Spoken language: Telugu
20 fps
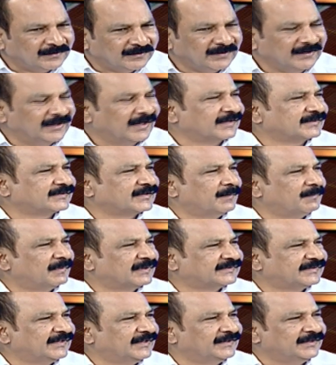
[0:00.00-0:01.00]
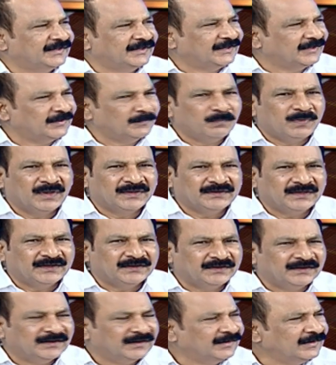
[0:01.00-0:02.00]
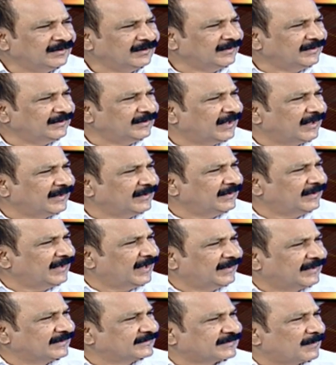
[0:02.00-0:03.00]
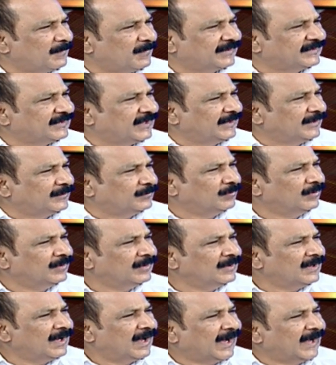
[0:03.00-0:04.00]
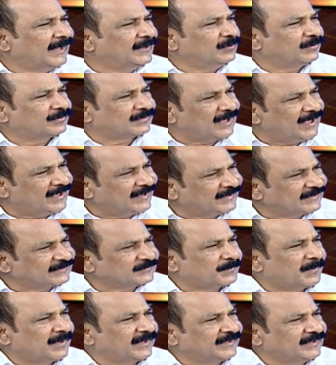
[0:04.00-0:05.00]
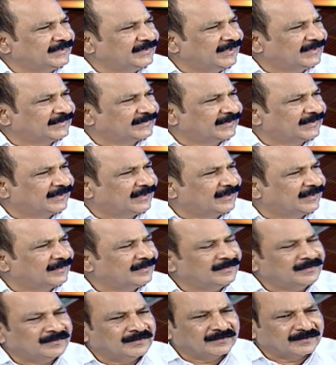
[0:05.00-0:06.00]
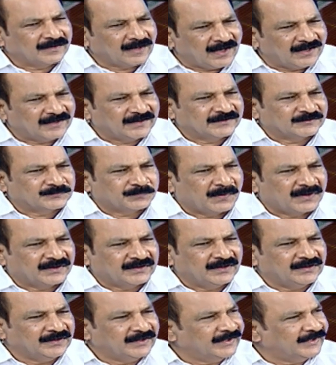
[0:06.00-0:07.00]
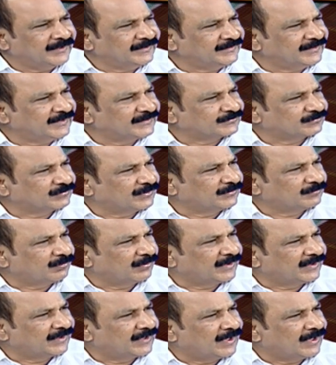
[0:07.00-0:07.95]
ఇక్కడ సమస్య ఏంది ఇబ్బంది ఏంది ఇవన్నీ ఆయనకు సంబంధం లేదు ఆయన కాంగ్రెస్ పార్టీ నేతగా కాంగ్రెస్ పార్టీని లీడ్ చేస్తున్నటువంటి